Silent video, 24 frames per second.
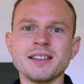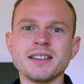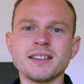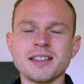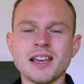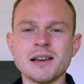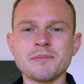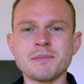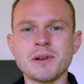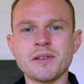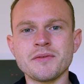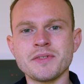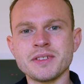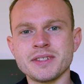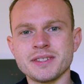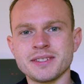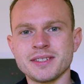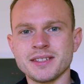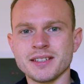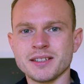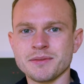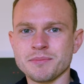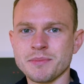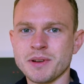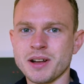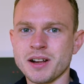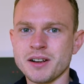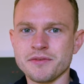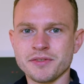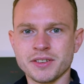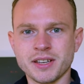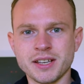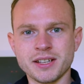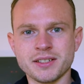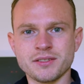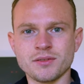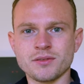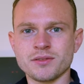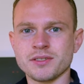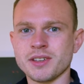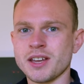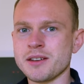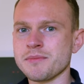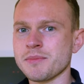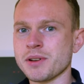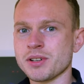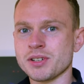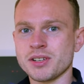ja, mal witzig, mal frech zu
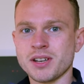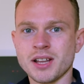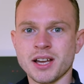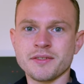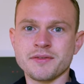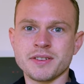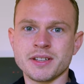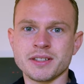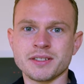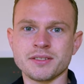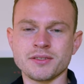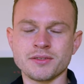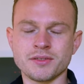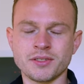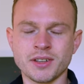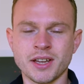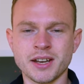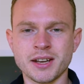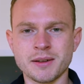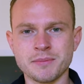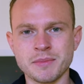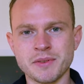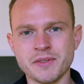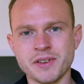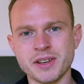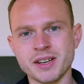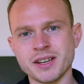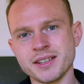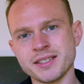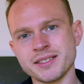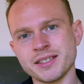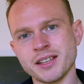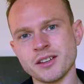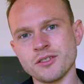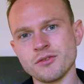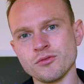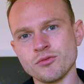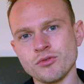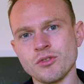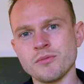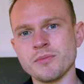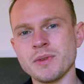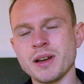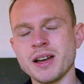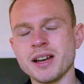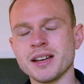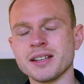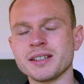sein, mal schlagfertig zu sein, aber wenn er das dann nur
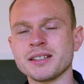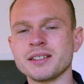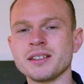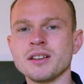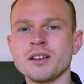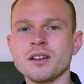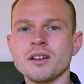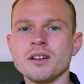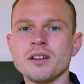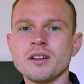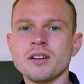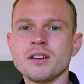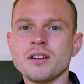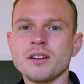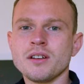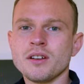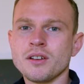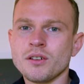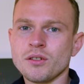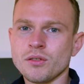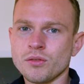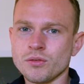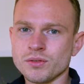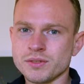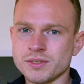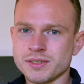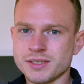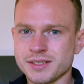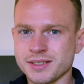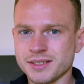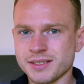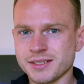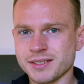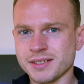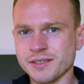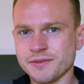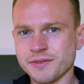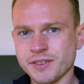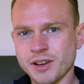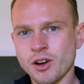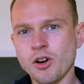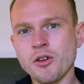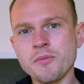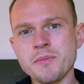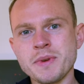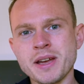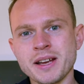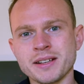macht, und die
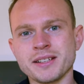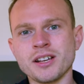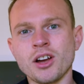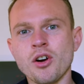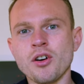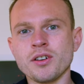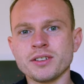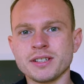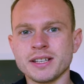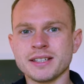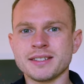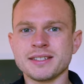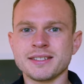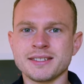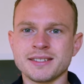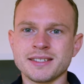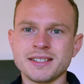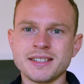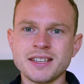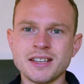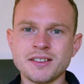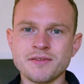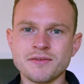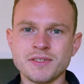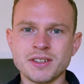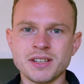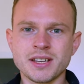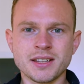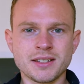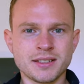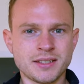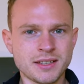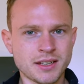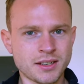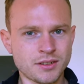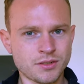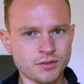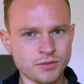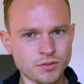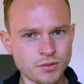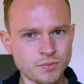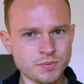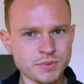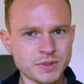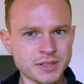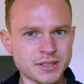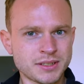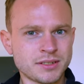Frau merkt auch, dass es irgendwie der, der
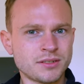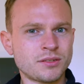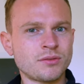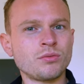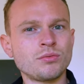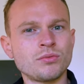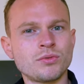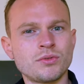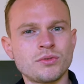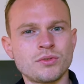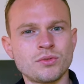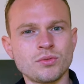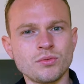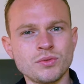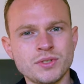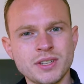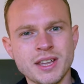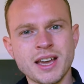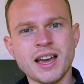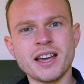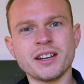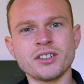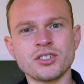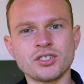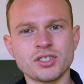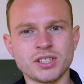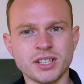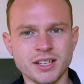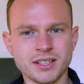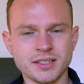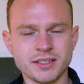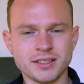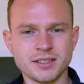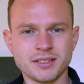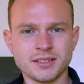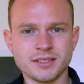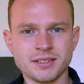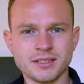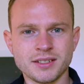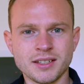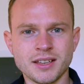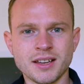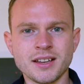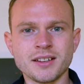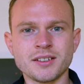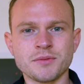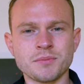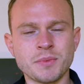Typ sich zu, zu sehr anstrengt.
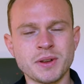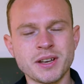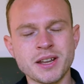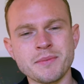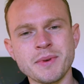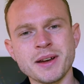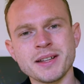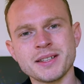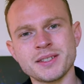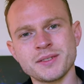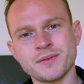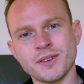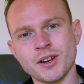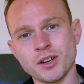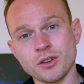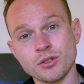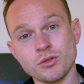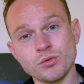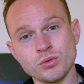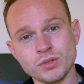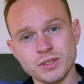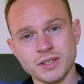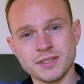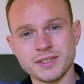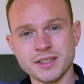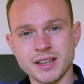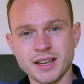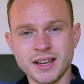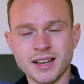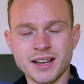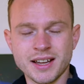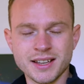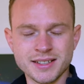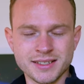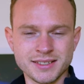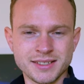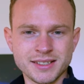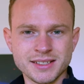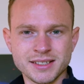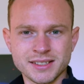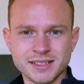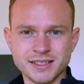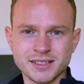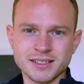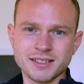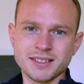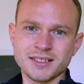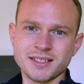Ja, ich meine, der macht zwar gute Sachen an
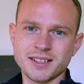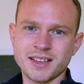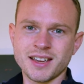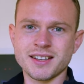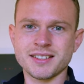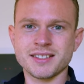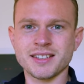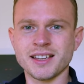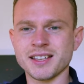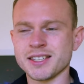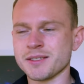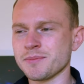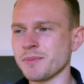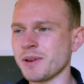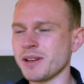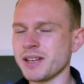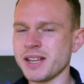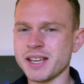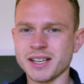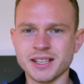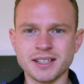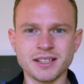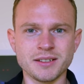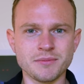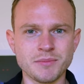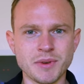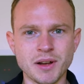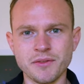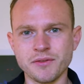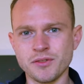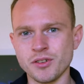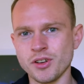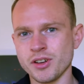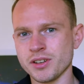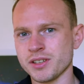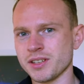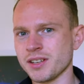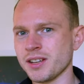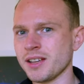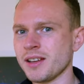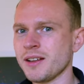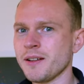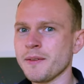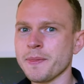sich, ja, das heißt mal necken, mal flirten,